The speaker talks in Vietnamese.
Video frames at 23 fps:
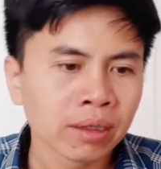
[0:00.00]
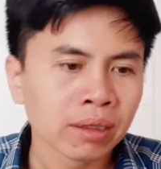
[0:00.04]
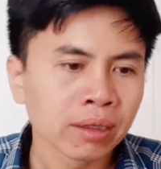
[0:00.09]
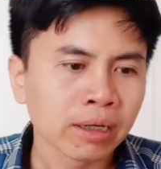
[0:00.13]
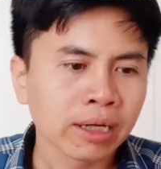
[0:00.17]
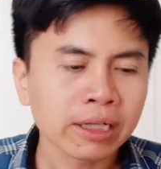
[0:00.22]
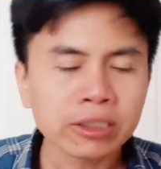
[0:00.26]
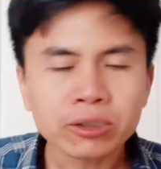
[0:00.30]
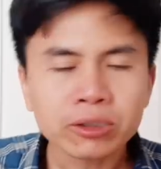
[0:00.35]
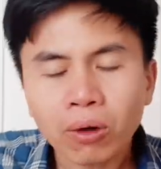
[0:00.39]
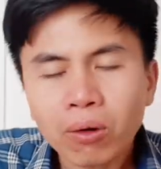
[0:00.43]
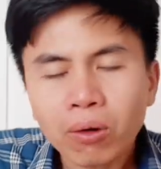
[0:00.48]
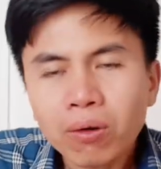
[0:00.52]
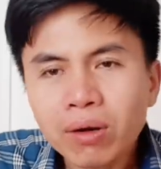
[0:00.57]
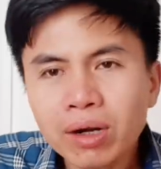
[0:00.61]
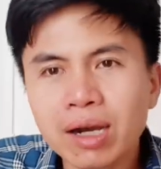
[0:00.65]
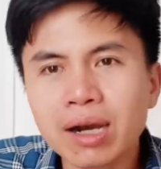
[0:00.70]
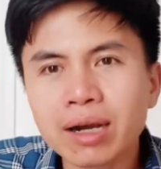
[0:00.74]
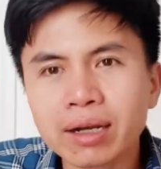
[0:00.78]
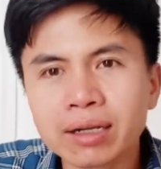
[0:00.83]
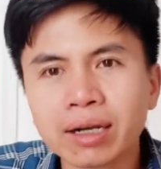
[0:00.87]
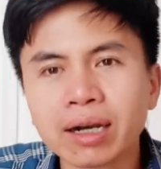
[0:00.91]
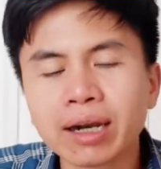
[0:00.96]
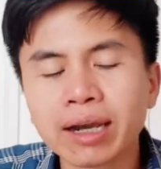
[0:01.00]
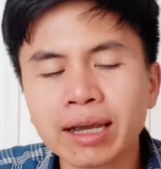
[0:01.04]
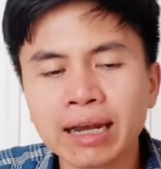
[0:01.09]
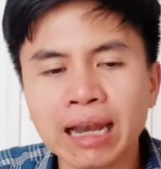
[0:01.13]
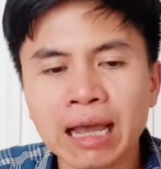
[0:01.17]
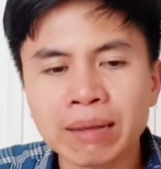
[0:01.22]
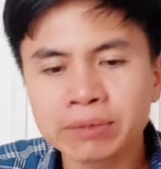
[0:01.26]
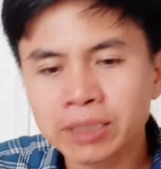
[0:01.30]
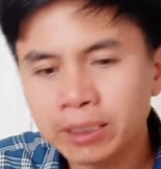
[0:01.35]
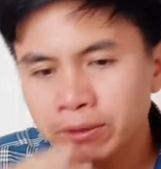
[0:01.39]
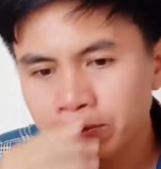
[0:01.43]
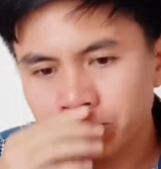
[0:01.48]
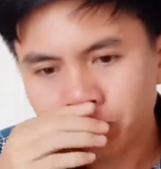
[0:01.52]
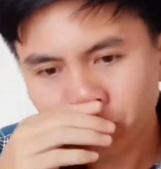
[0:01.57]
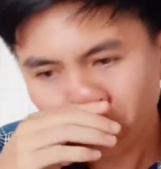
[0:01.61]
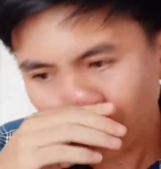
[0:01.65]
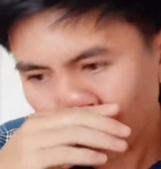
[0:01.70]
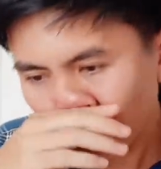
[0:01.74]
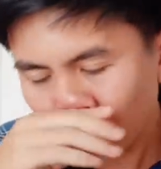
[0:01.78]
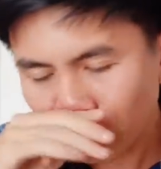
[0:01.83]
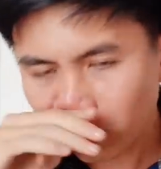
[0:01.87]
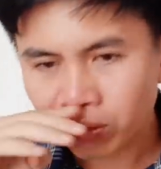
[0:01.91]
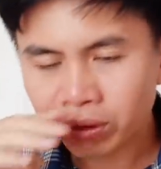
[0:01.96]
cái số lượng người làm dịch
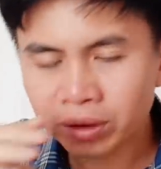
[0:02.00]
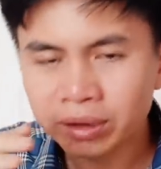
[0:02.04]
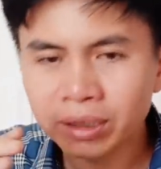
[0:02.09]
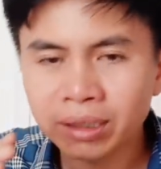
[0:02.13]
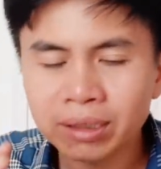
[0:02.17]
vụ